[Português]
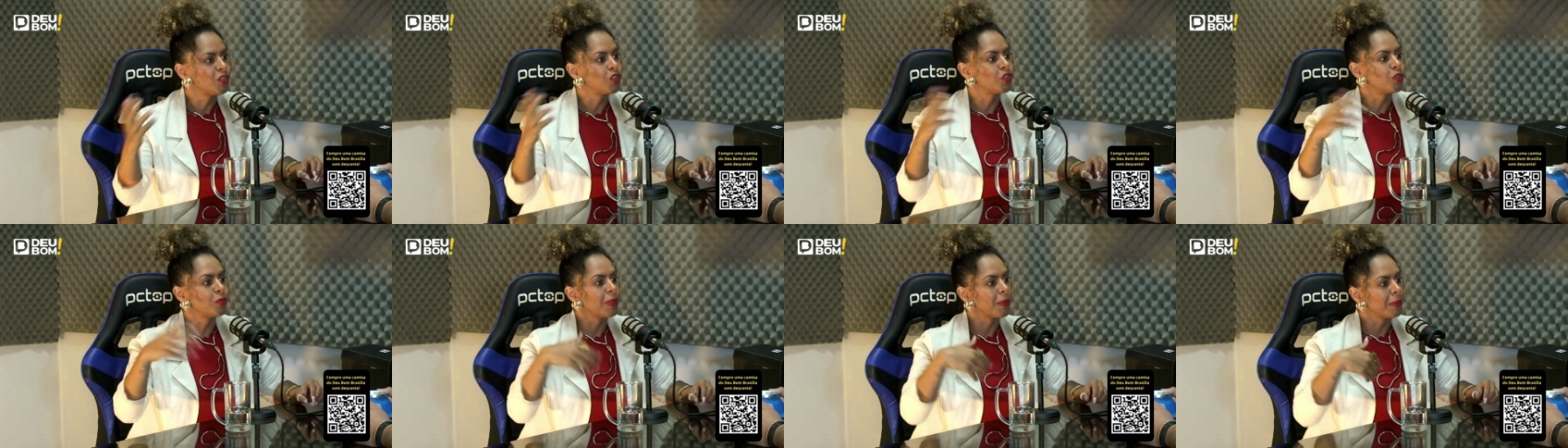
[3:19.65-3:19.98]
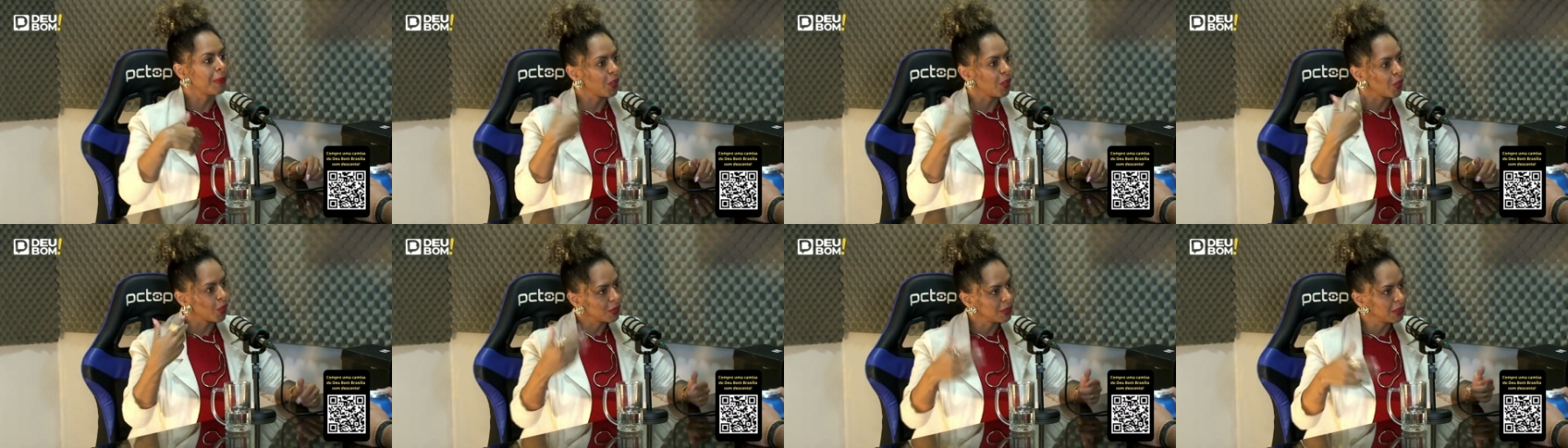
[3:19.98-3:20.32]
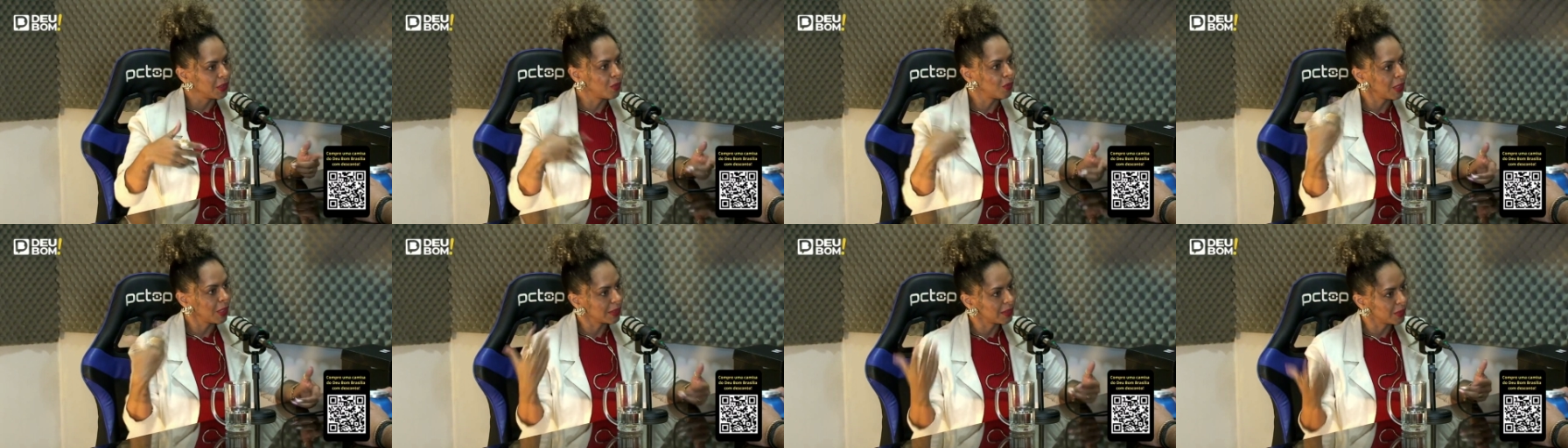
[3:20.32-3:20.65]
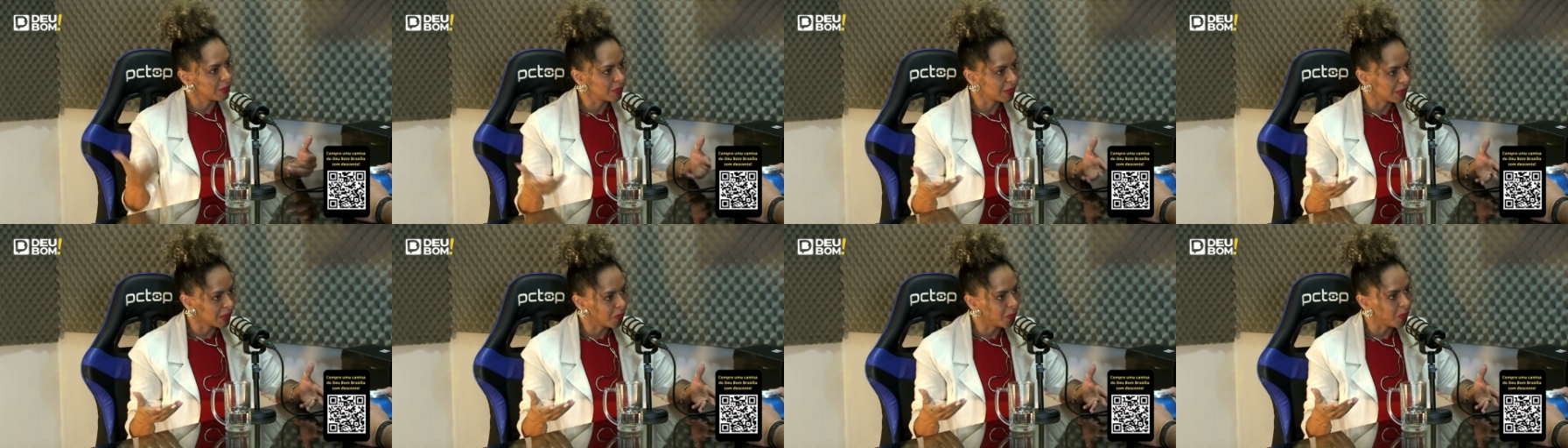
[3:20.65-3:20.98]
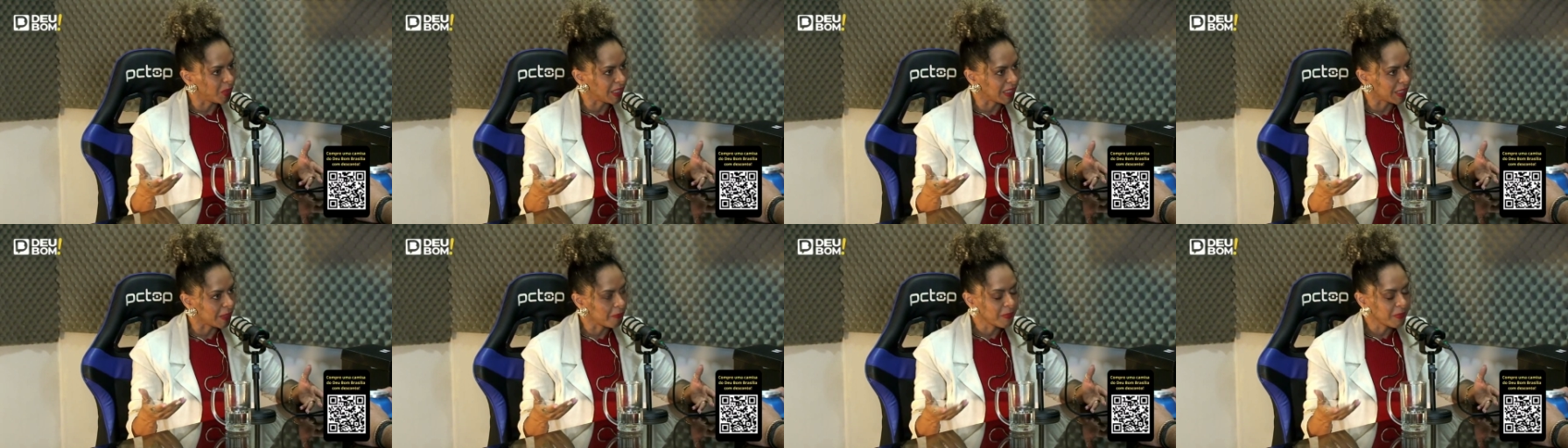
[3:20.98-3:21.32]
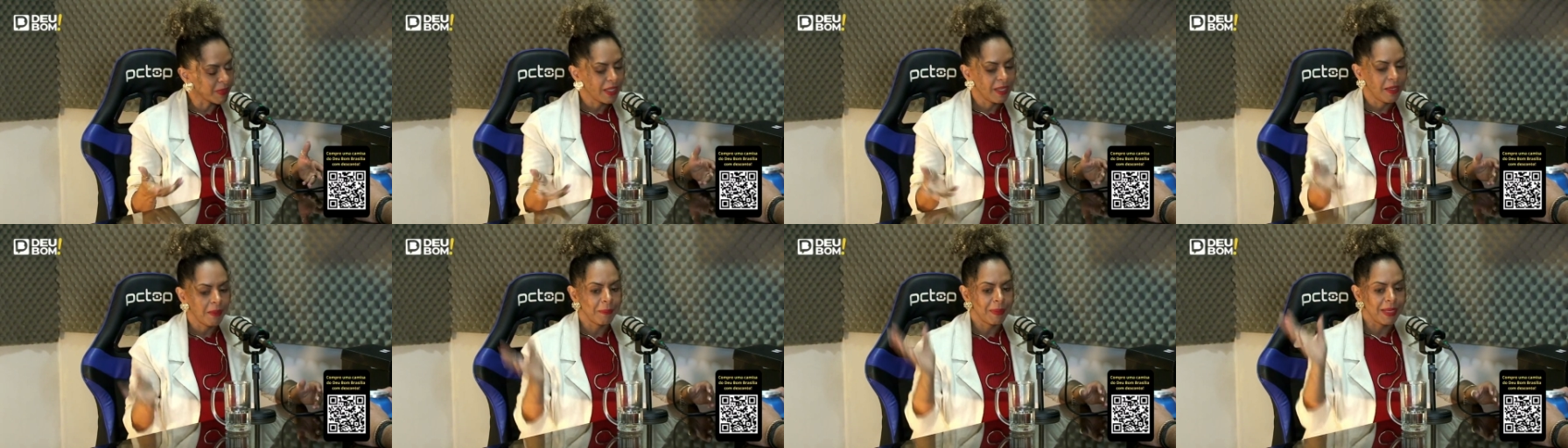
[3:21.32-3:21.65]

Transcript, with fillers: de uma maior circulação sanguínea. Uhum.